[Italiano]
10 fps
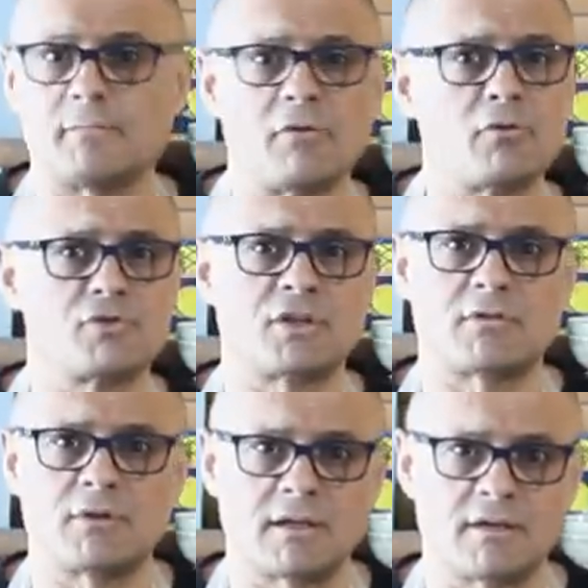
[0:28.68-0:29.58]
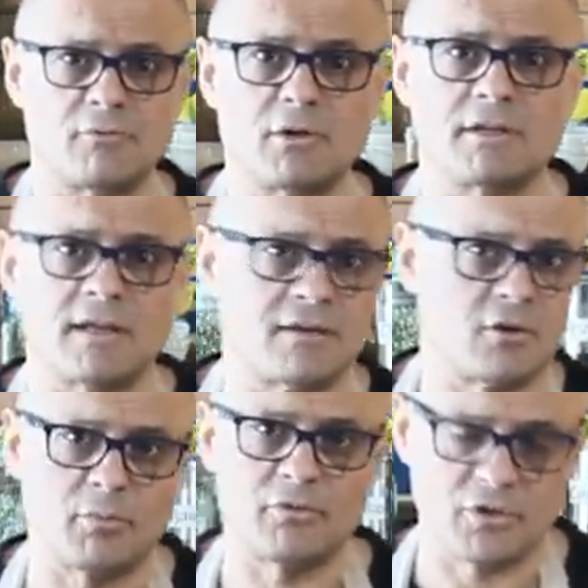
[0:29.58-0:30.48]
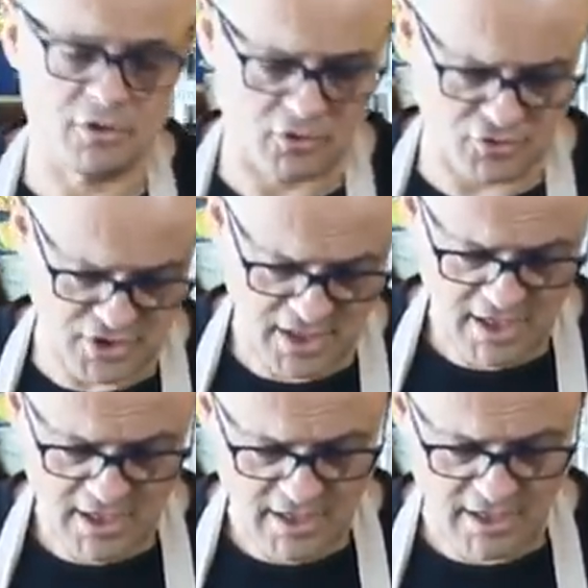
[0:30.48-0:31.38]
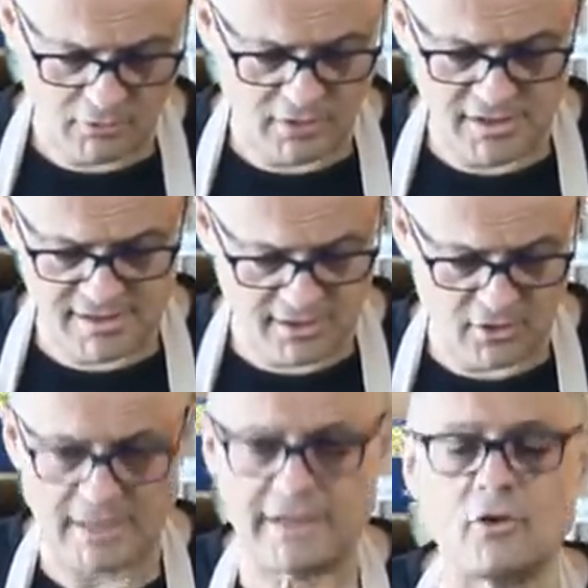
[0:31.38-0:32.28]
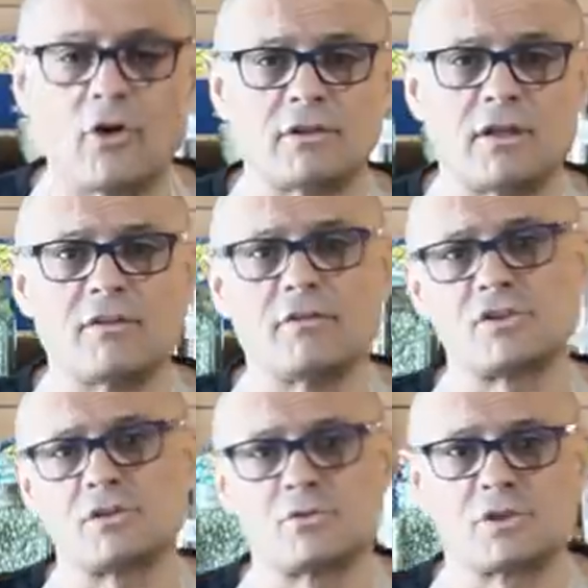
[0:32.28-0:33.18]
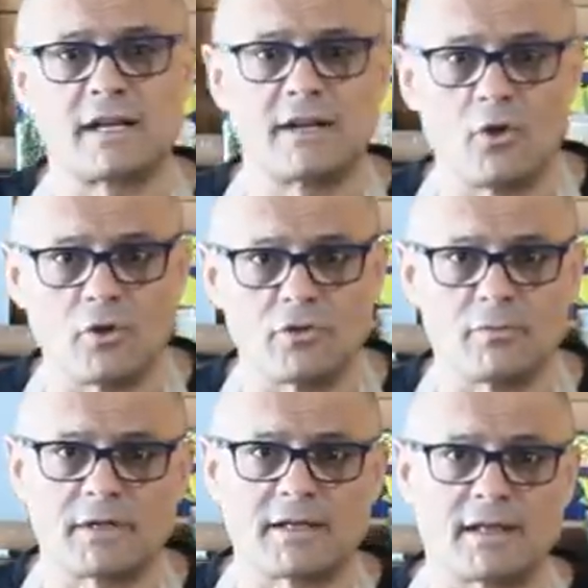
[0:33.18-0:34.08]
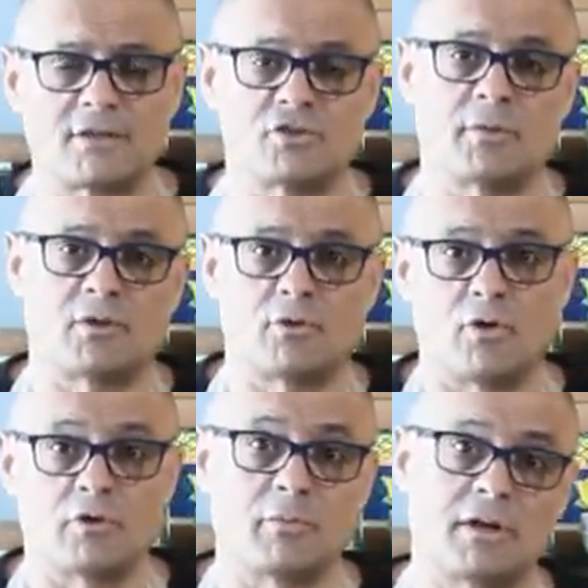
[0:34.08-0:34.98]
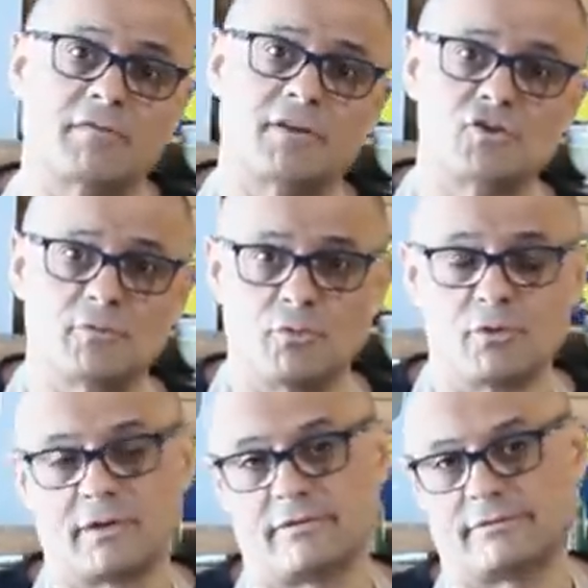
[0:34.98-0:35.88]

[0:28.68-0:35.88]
ma voi usate quella che volete, eh, dopo vi do le dosi. E utilizzerò la ricotta invece di usare l'olio, perché tanti ci mettono l'olio, poi le friggi pure,